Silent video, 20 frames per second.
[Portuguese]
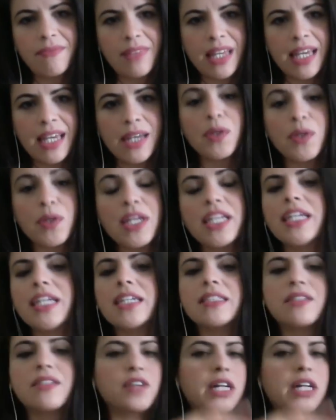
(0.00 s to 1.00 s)
eu queria
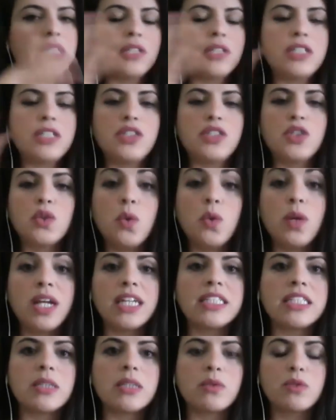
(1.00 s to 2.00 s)
ter ficado na Júlia,
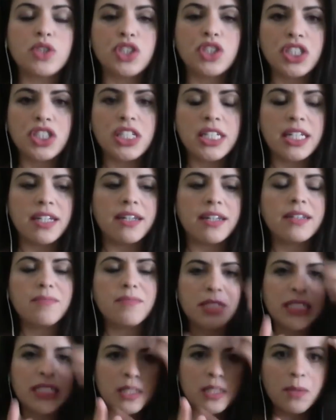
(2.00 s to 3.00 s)
eu tinha,
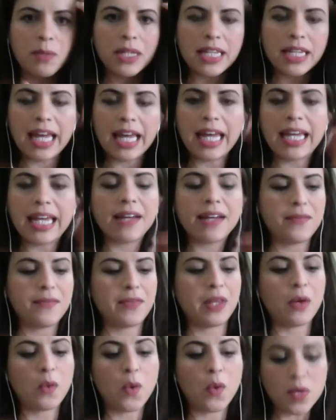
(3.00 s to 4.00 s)
para você ter uma ideia,
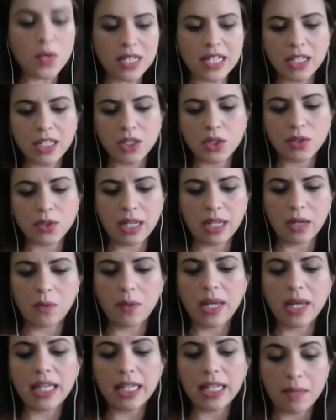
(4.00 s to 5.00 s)
eu consegui estudar
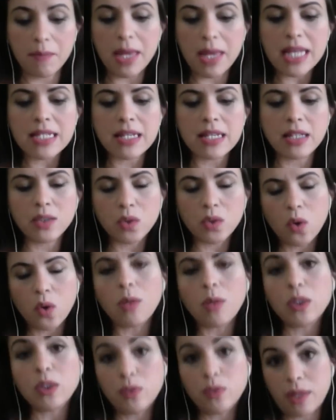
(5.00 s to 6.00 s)
com ela, ela me aceitou como
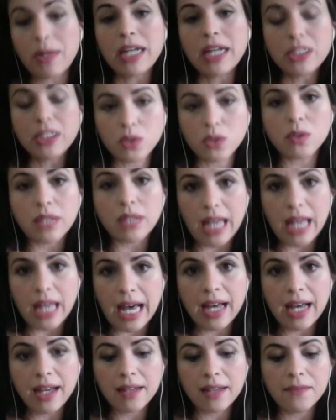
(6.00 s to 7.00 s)
aluna
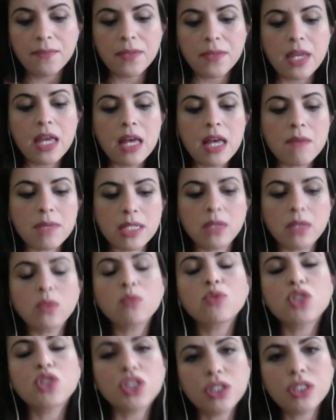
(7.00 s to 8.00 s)
particular, mas eu
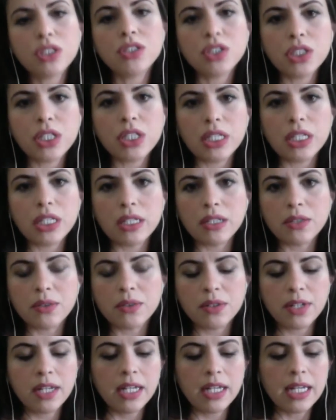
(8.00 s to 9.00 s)
não tinha dinheiro.
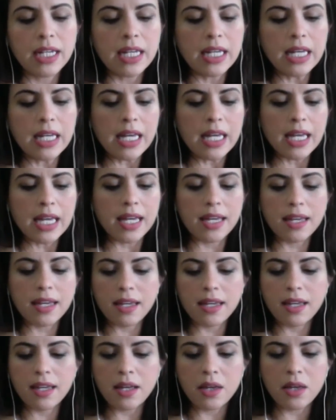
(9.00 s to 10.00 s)

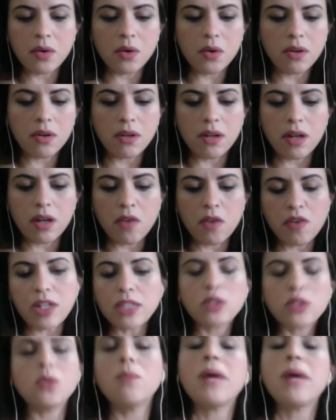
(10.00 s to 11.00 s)
E eu falei,
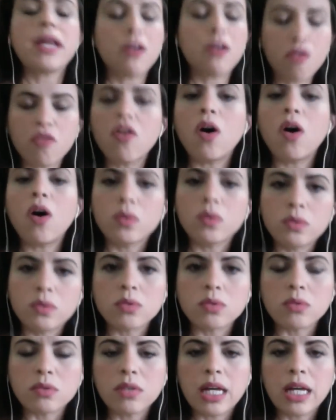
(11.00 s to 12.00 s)
tudo bem, eu
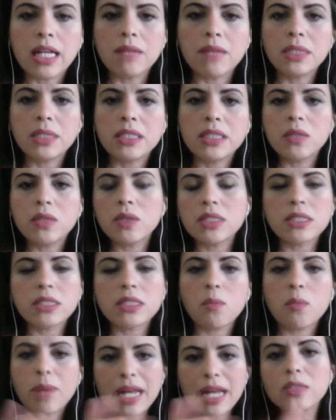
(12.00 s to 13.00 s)
volto. Ela me deu assim
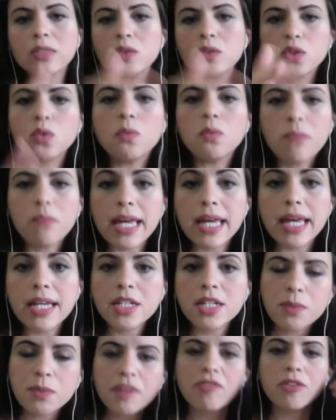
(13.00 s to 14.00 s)
um prazo de um mês
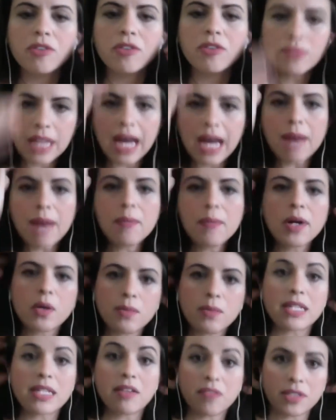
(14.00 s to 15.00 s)
para voltar, para
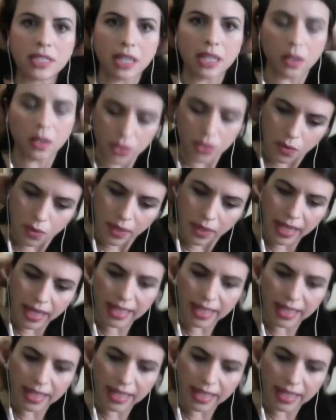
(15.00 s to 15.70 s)
começar a fazer aulas com ela.